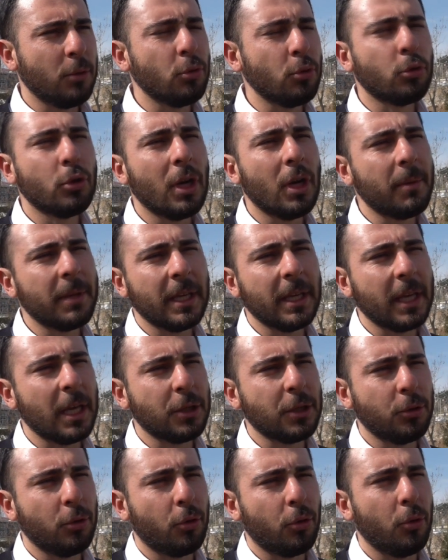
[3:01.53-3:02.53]
Yutkunamadan
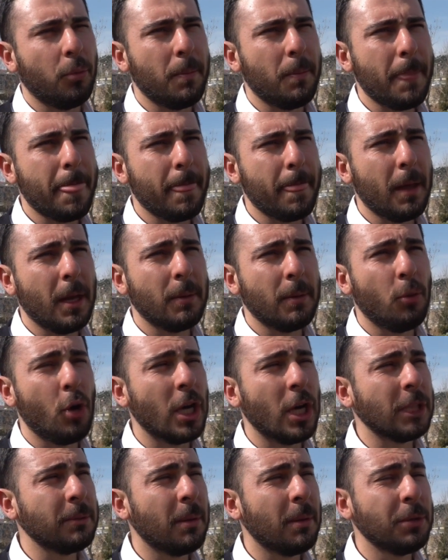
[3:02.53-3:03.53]
geçiyorum. Hani
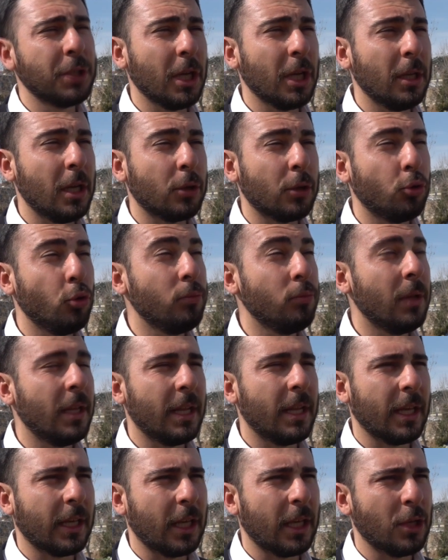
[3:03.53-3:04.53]
boğazıma bir şeyler
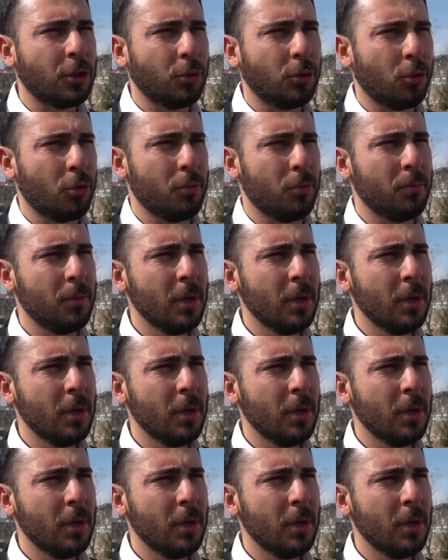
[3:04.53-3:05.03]
düğümlenerek geçiyorum.